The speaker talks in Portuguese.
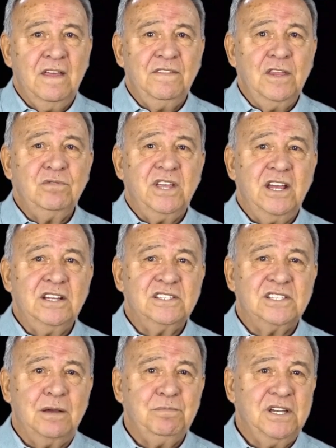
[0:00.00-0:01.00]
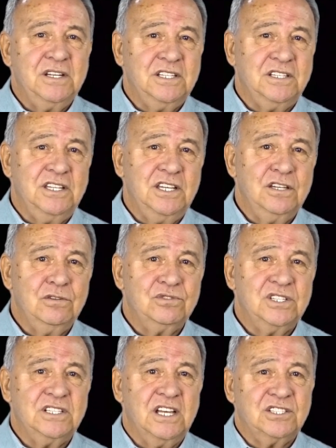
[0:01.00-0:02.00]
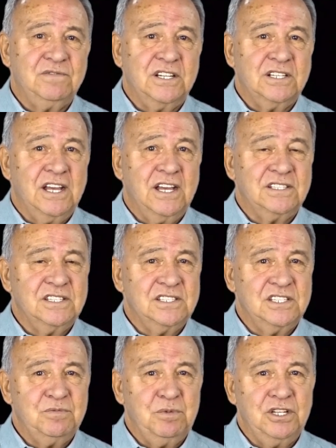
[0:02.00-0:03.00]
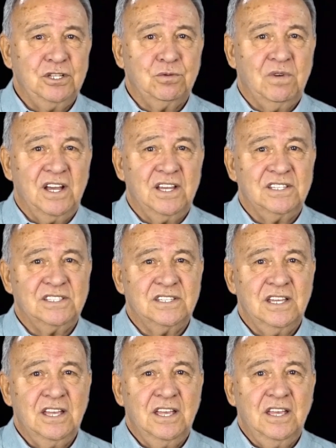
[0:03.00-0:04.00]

Não querem saber de Deus e das verdades espirituais.